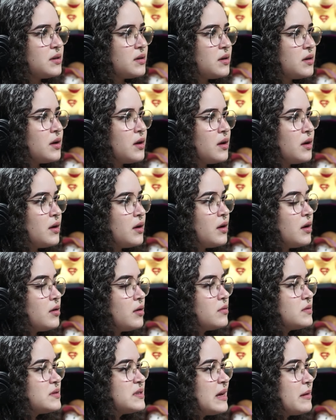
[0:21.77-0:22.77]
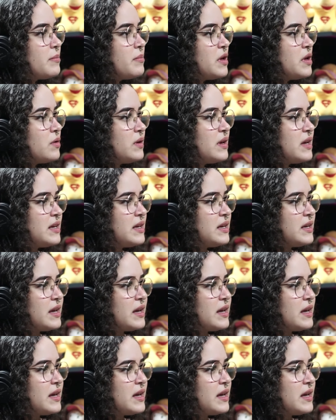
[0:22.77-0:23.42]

Uhum. Eu não sabia o que que